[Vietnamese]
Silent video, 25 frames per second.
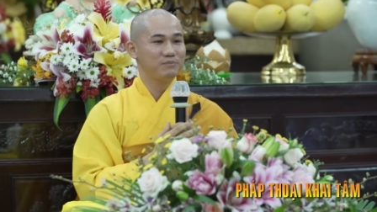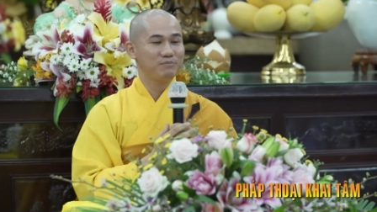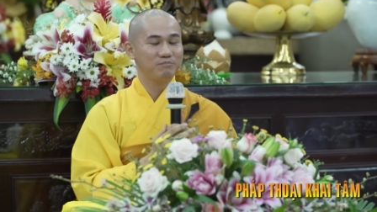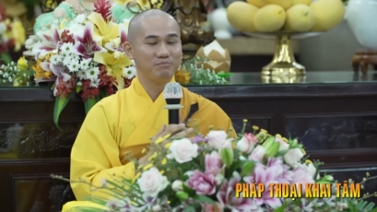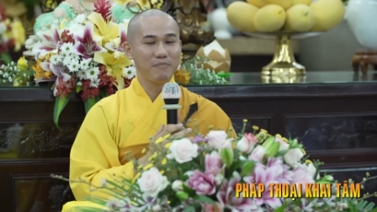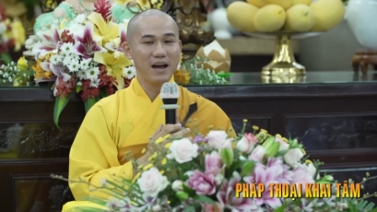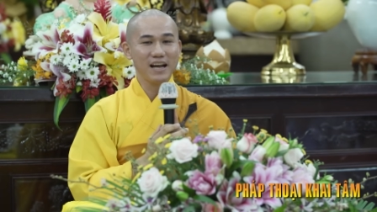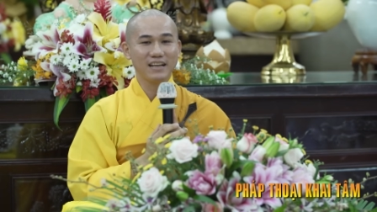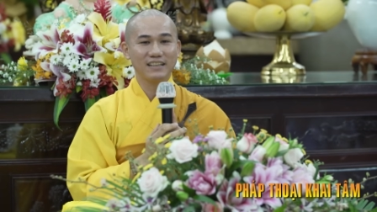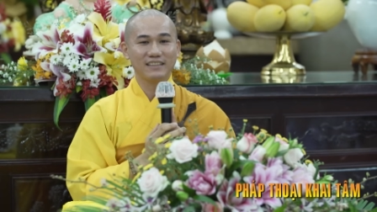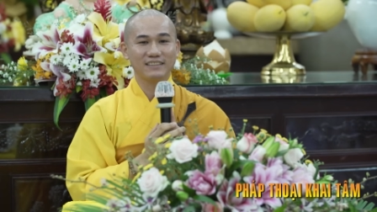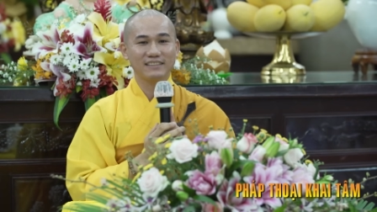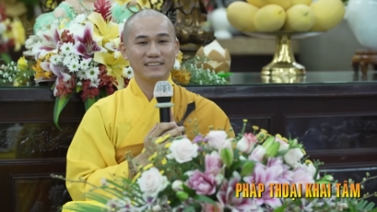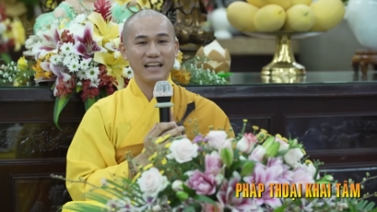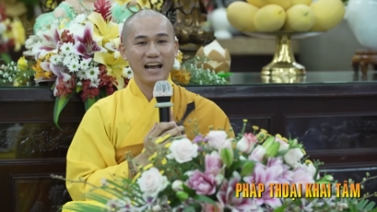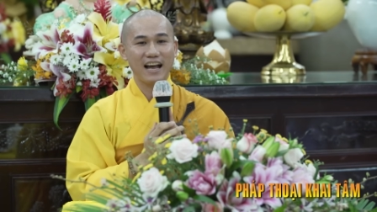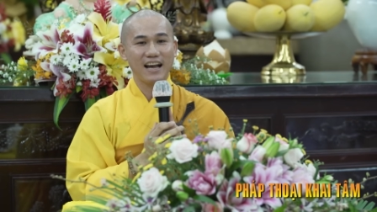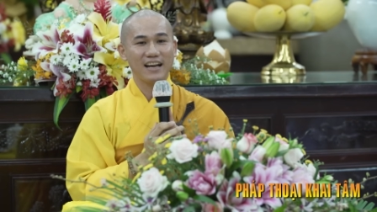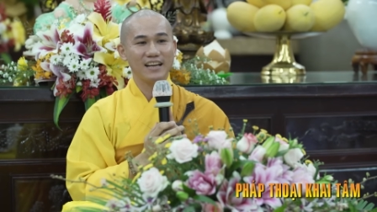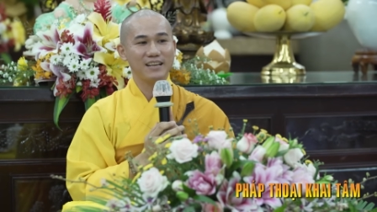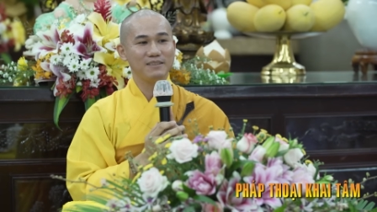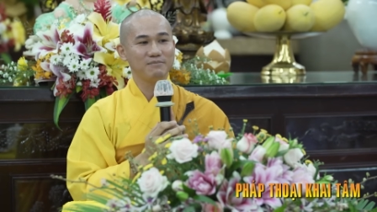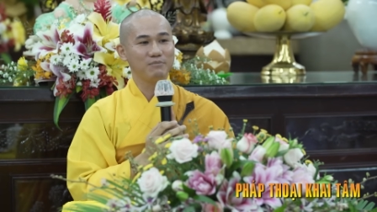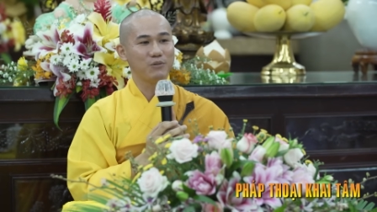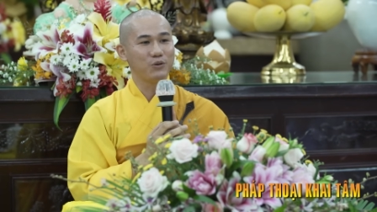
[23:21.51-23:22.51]
mắt
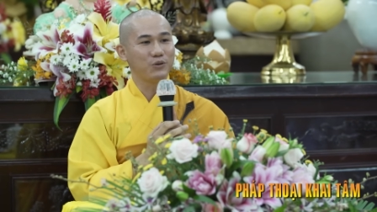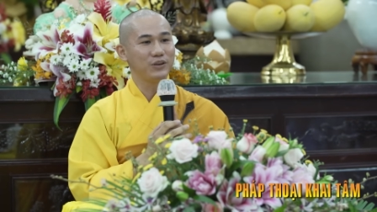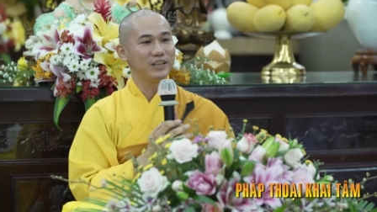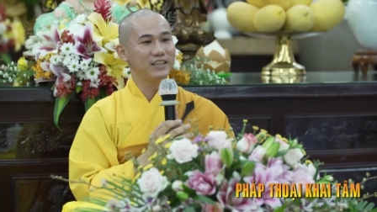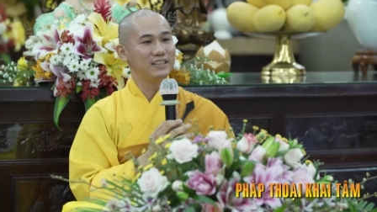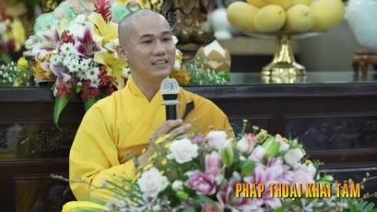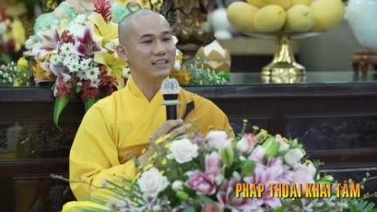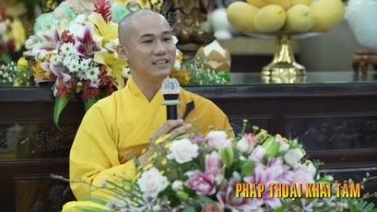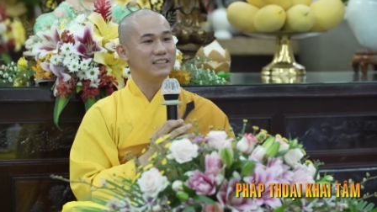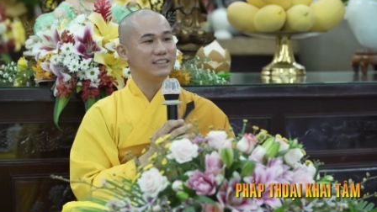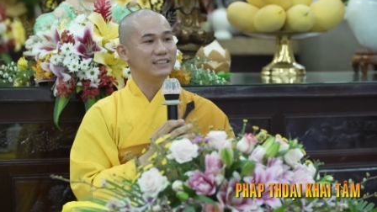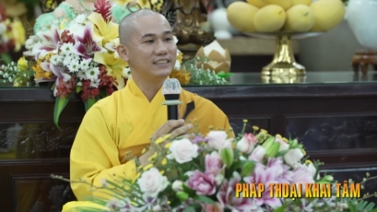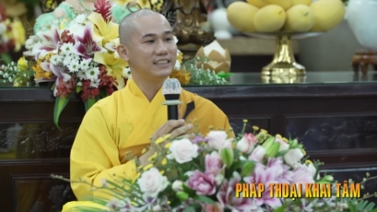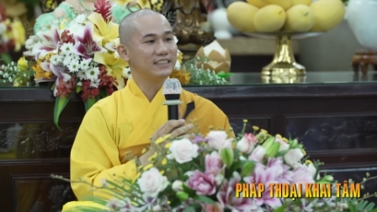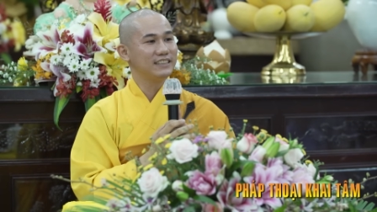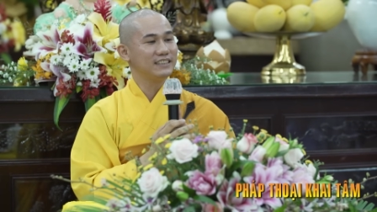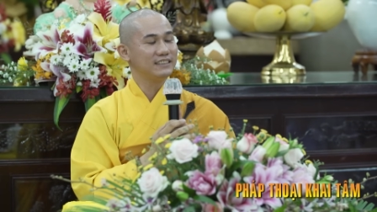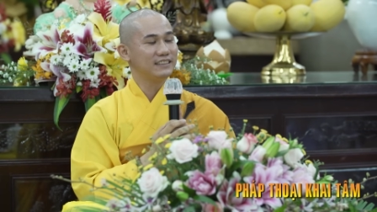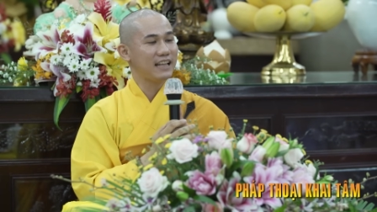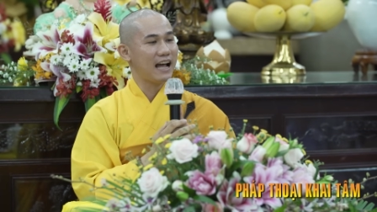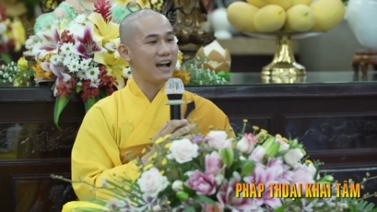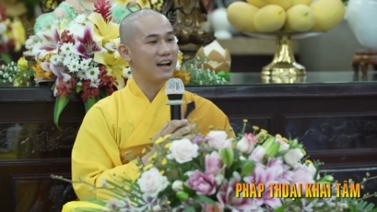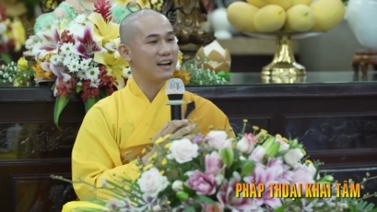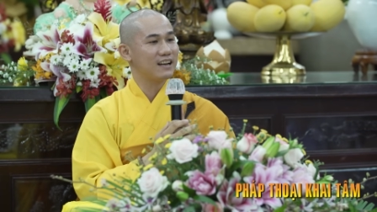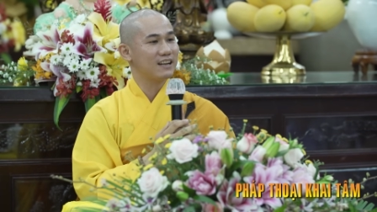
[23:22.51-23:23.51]
tai mũi lưỡi
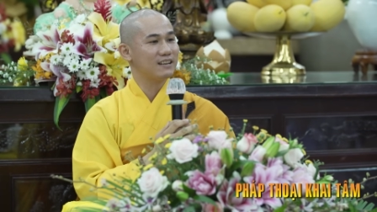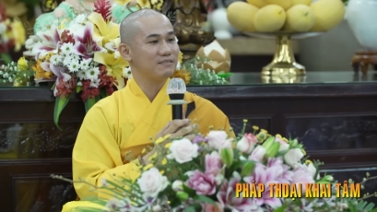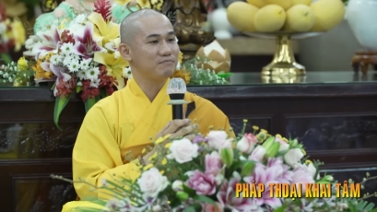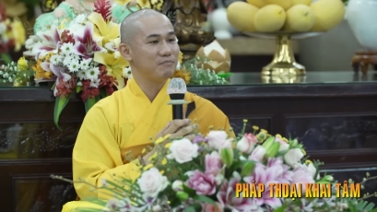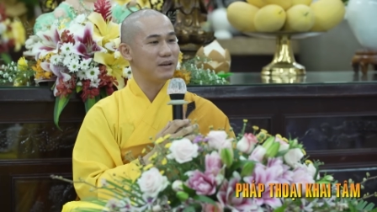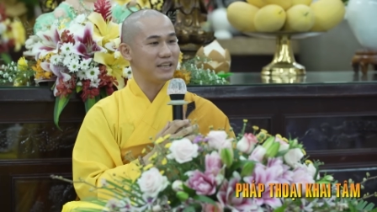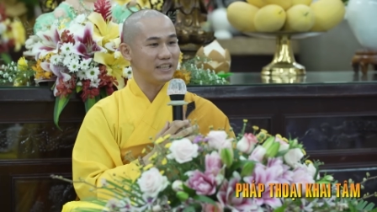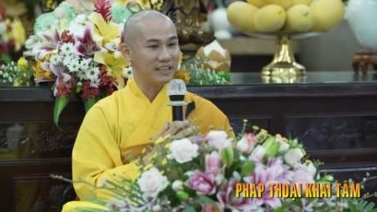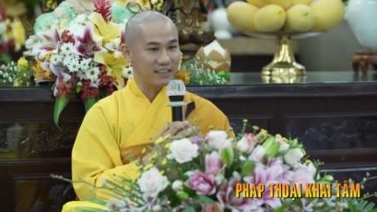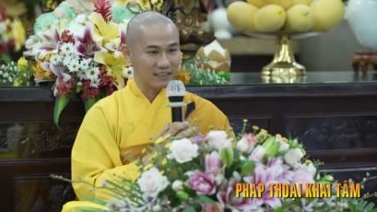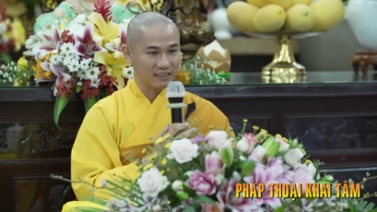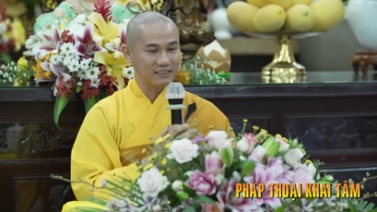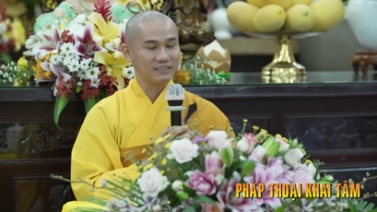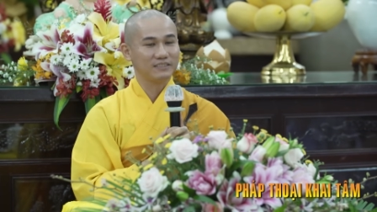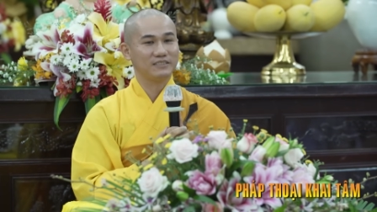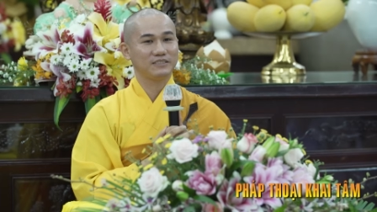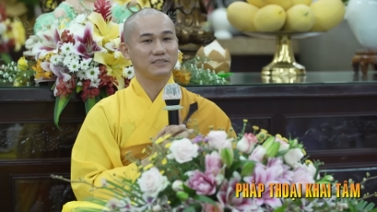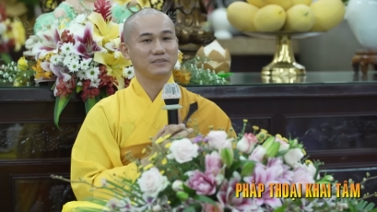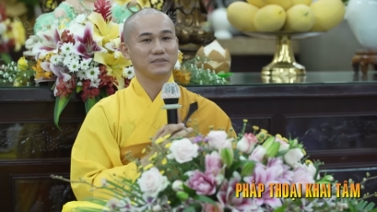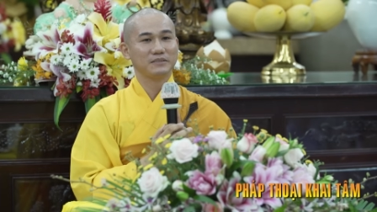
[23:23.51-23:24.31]
thân miệng.